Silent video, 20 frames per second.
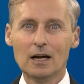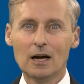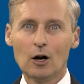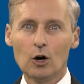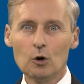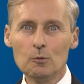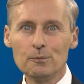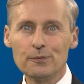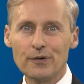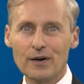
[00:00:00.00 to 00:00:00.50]

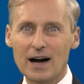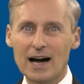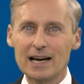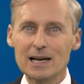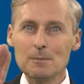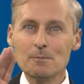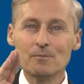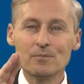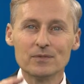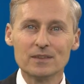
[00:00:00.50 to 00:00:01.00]
und vor
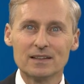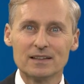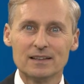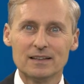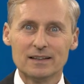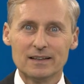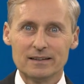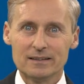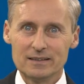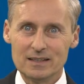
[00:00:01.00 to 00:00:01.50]
allem
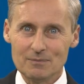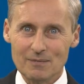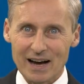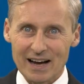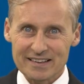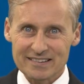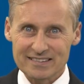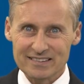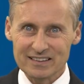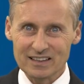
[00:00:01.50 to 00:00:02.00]
die
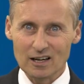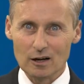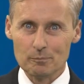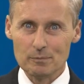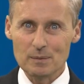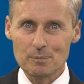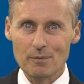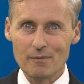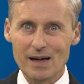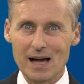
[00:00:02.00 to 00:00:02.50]
meisten ihrer
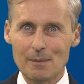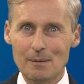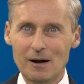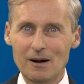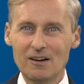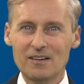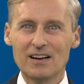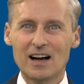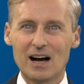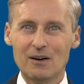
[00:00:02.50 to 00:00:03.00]

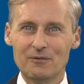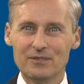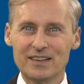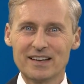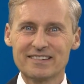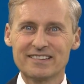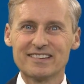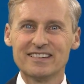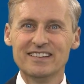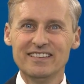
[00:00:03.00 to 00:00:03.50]
Mitbewerber haben
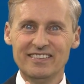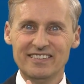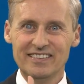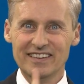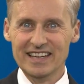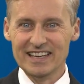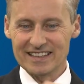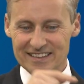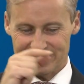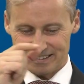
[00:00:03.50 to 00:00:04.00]
das
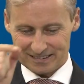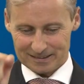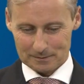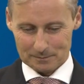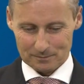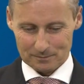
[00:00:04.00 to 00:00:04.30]
nicht.